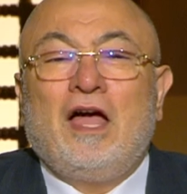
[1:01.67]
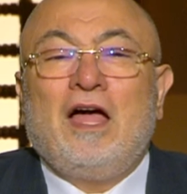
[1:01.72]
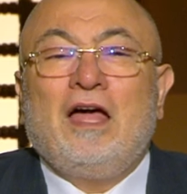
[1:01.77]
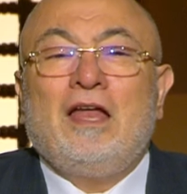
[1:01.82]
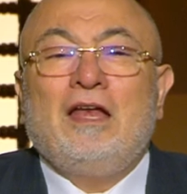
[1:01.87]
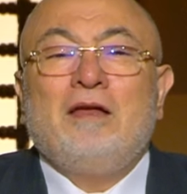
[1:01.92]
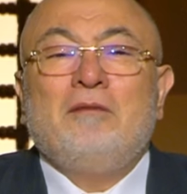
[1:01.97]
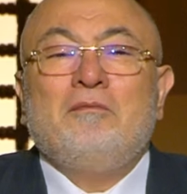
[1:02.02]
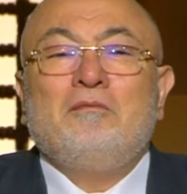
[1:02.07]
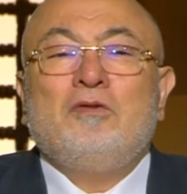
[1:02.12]

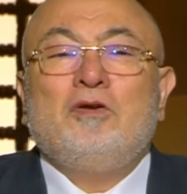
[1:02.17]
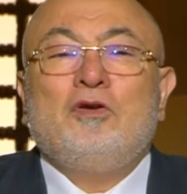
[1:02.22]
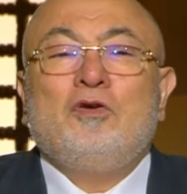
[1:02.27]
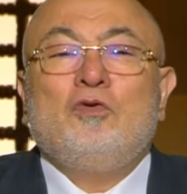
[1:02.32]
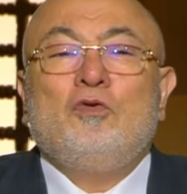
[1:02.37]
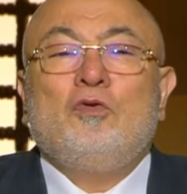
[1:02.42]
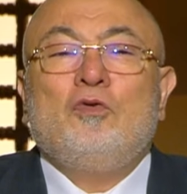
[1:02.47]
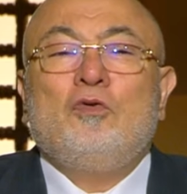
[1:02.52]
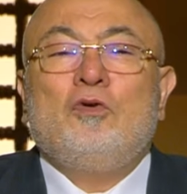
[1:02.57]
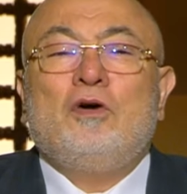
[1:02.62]
عالم
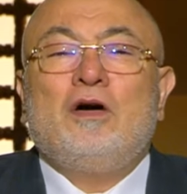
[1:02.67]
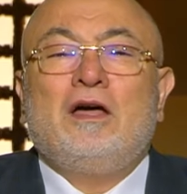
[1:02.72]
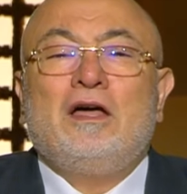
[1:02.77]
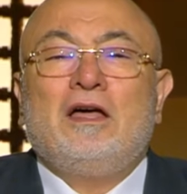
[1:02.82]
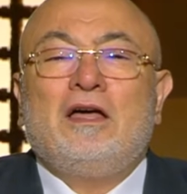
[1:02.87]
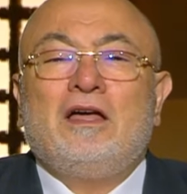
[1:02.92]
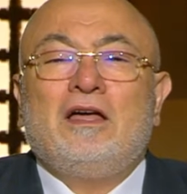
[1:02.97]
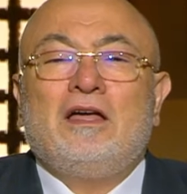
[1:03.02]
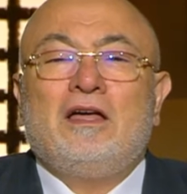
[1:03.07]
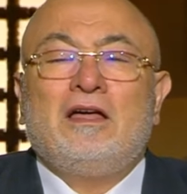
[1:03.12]
له
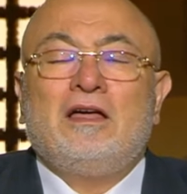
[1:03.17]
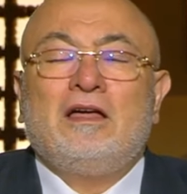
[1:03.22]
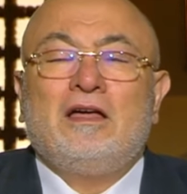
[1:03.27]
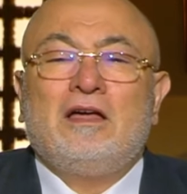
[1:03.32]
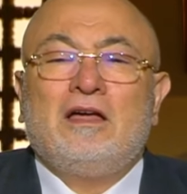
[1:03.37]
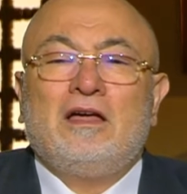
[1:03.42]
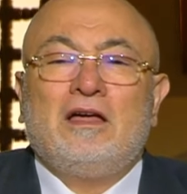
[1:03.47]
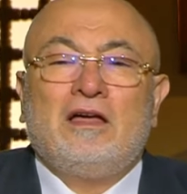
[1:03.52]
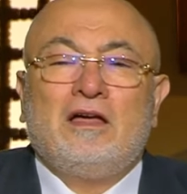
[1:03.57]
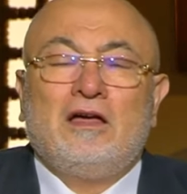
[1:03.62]

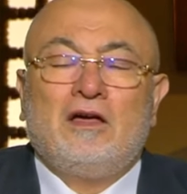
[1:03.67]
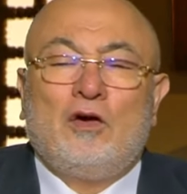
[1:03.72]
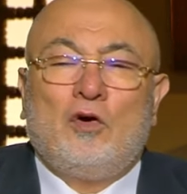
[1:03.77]
آه،